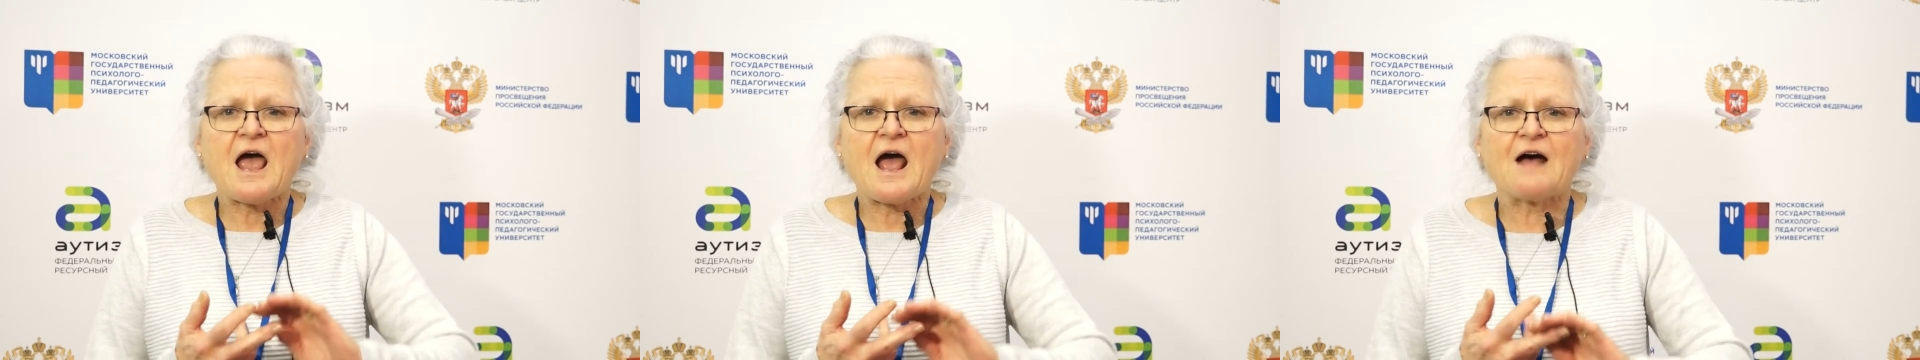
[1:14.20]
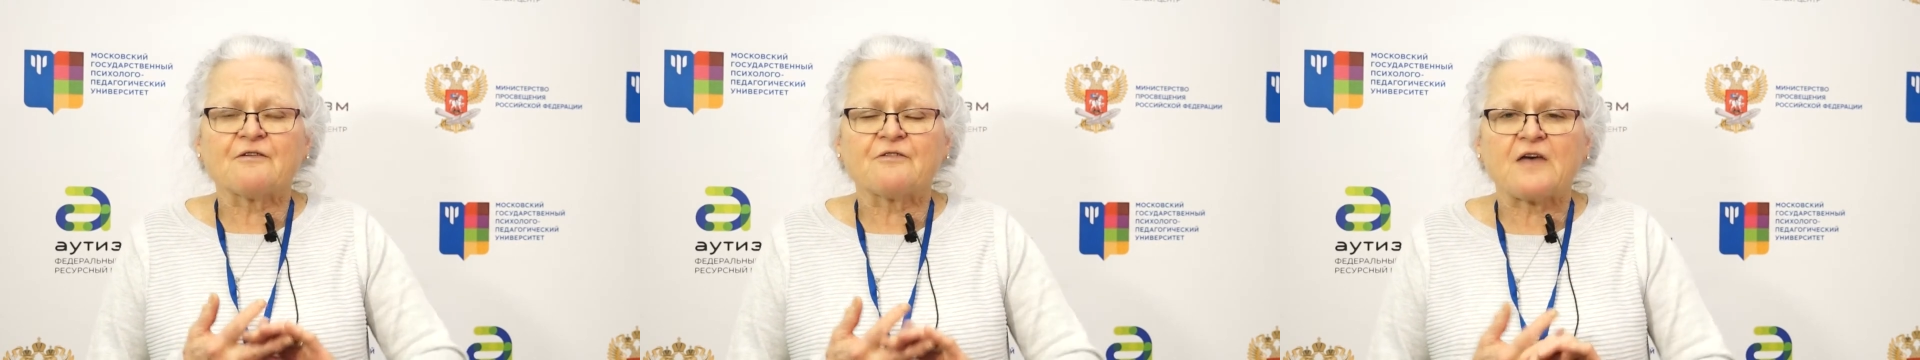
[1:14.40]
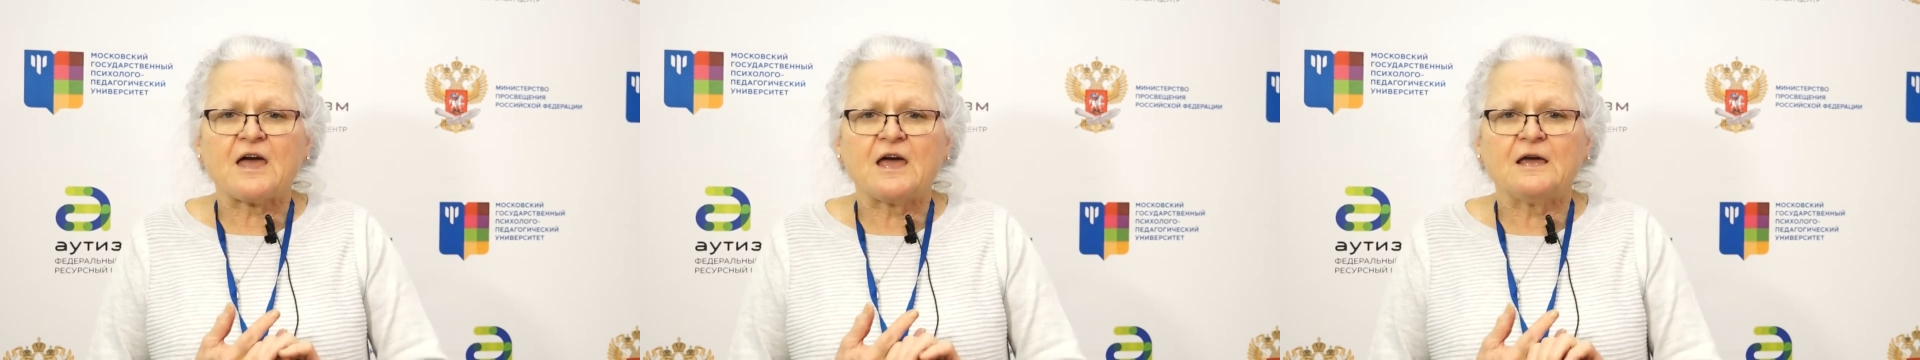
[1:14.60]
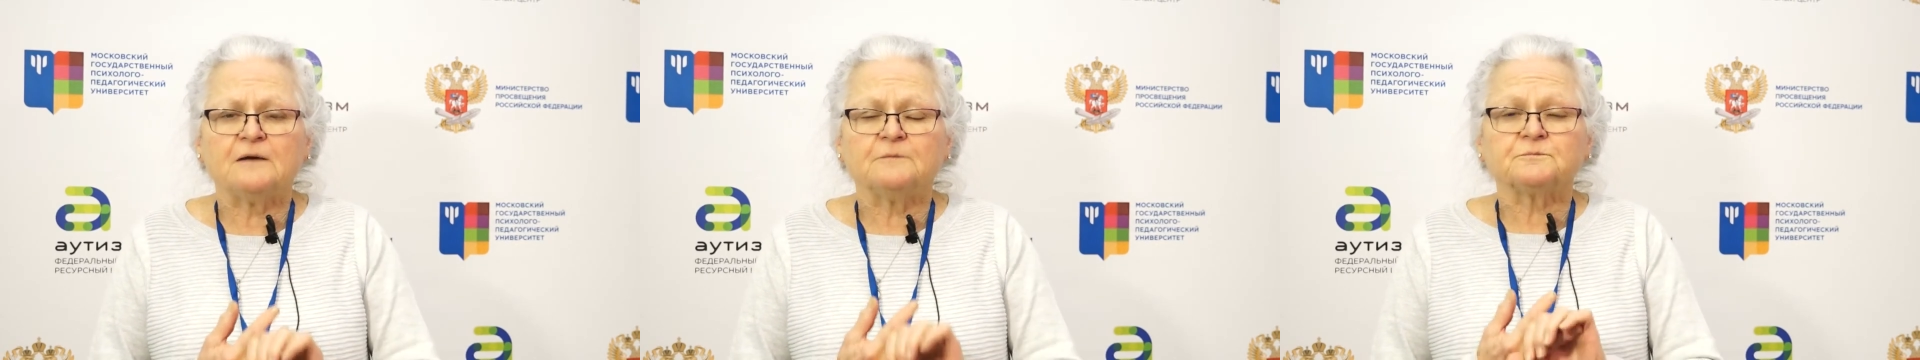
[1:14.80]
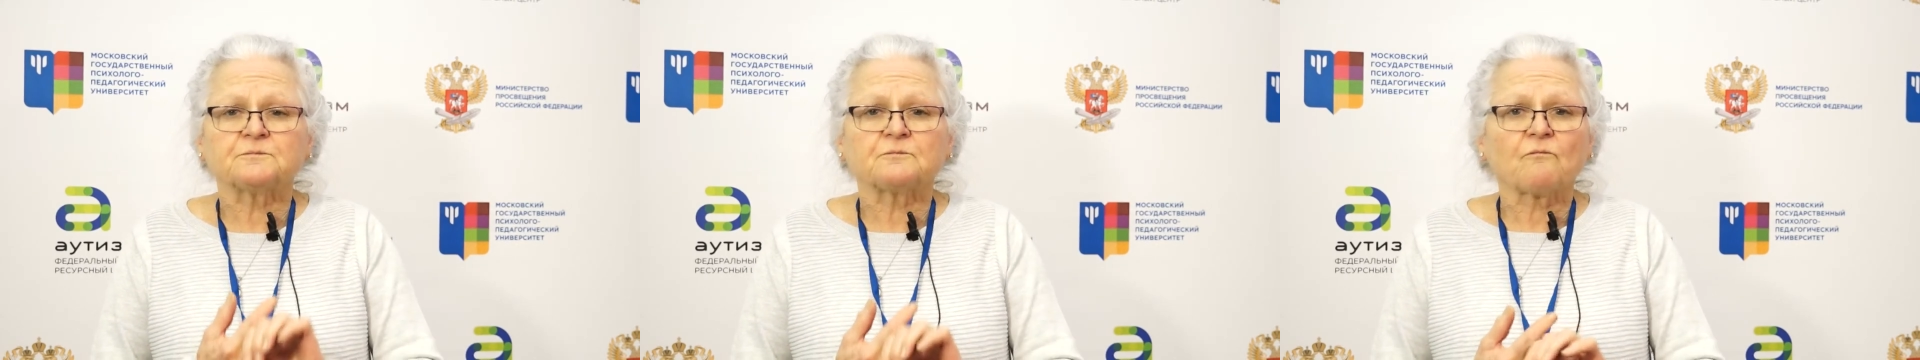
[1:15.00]
и
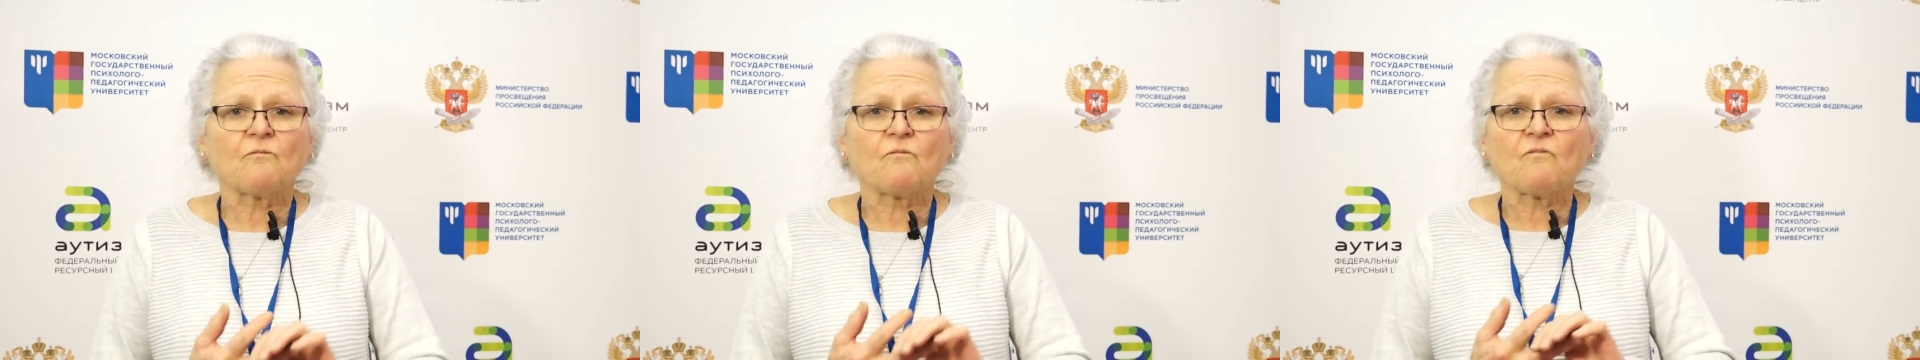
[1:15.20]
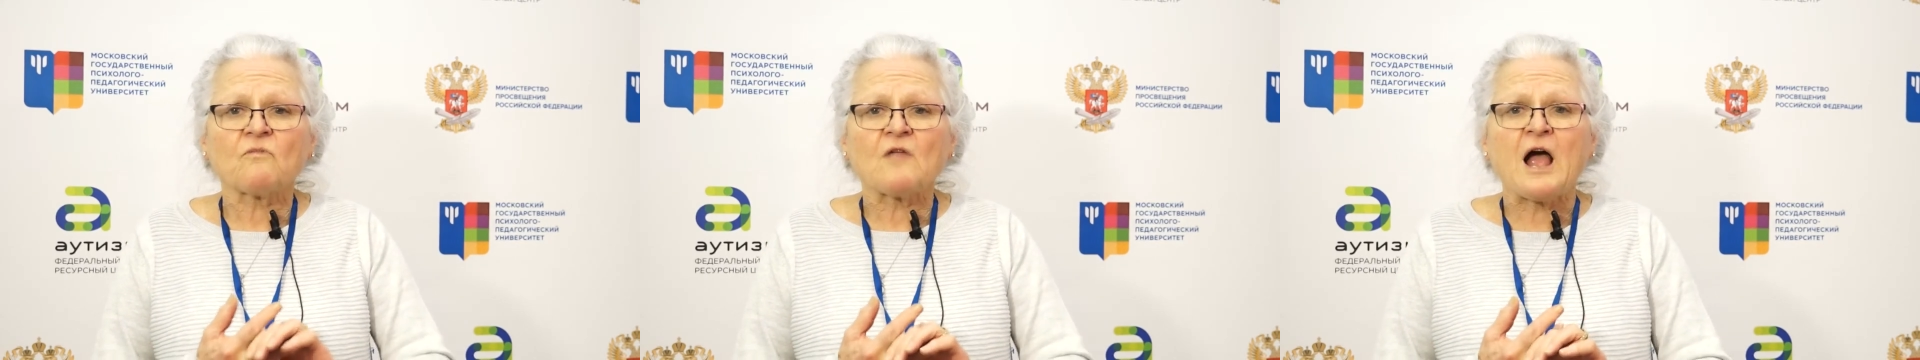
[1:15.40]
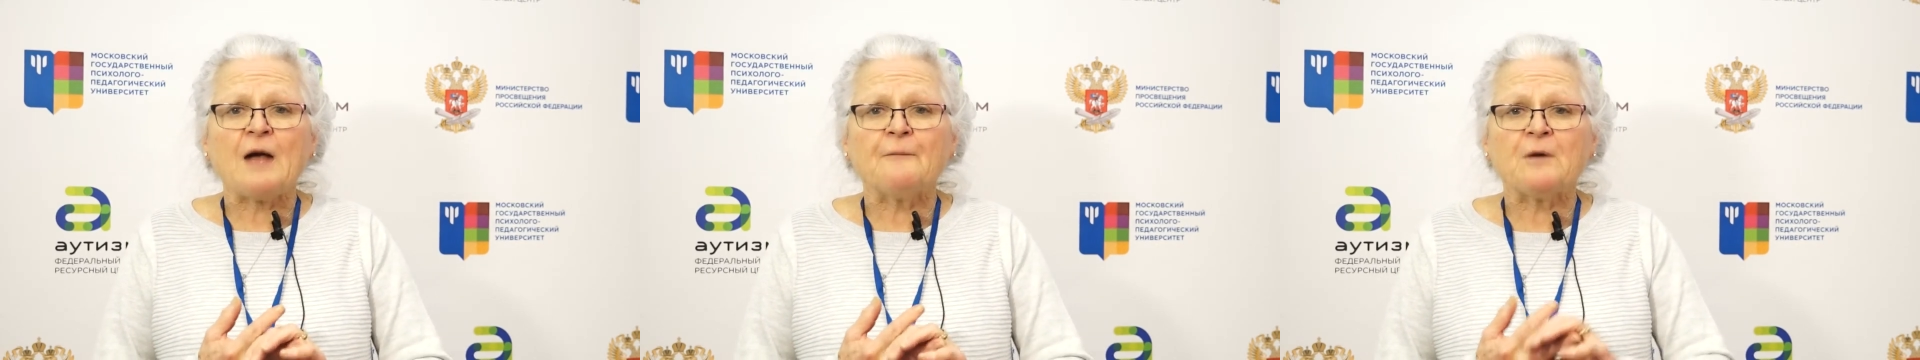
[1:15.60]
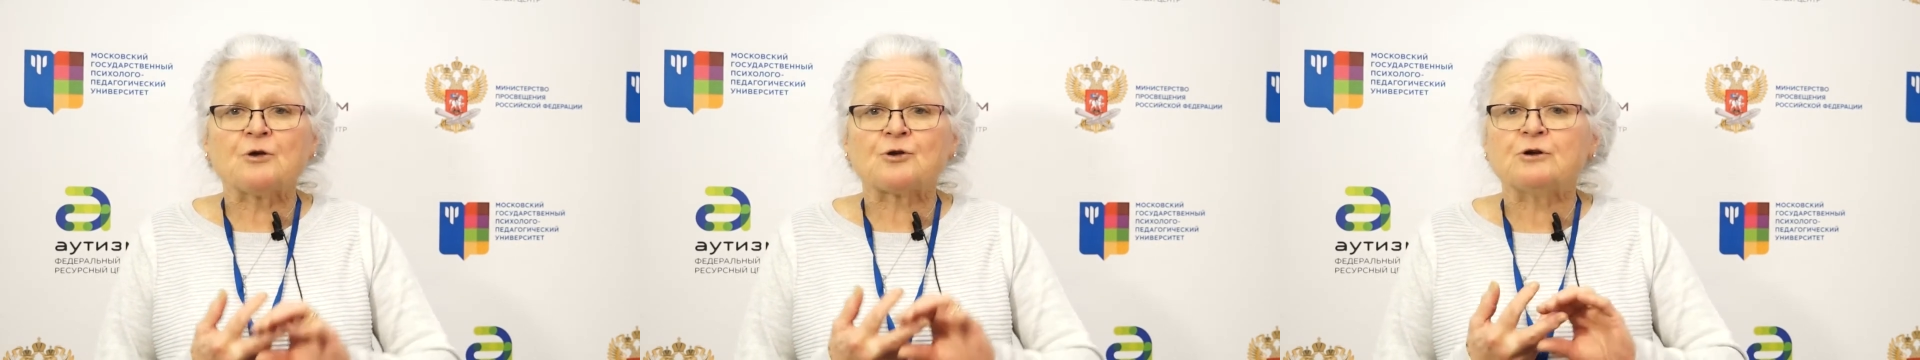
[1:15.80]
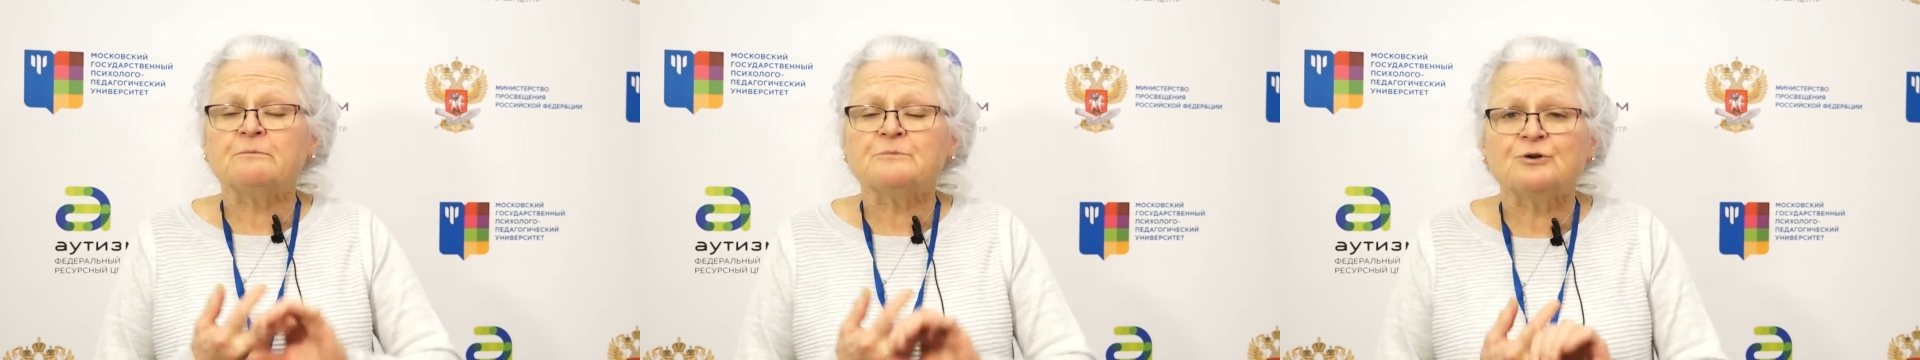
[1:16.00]
также
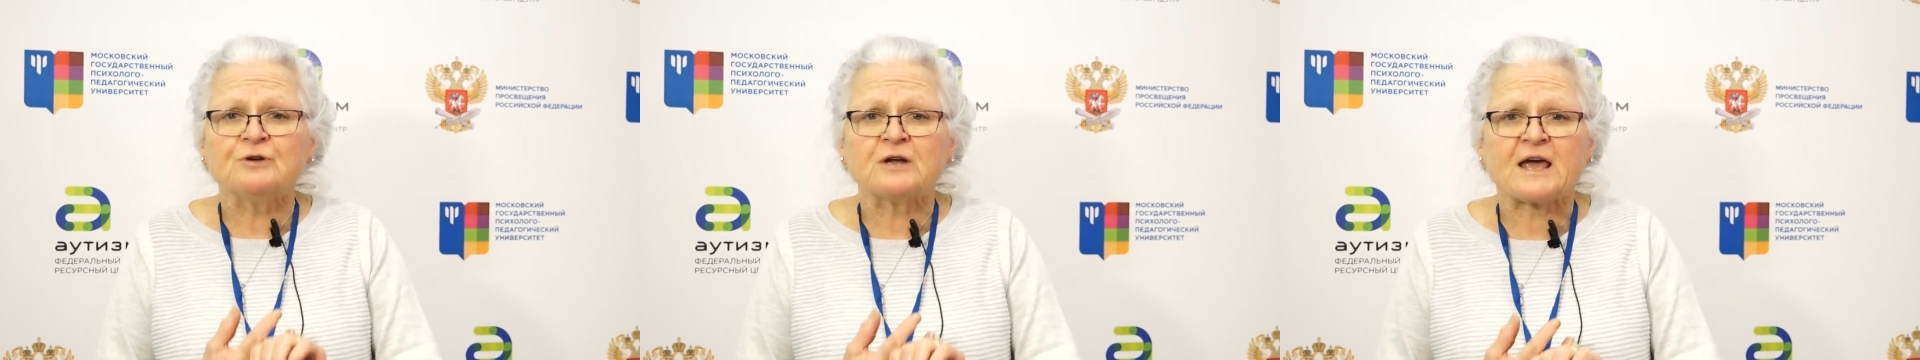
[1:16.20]
думаем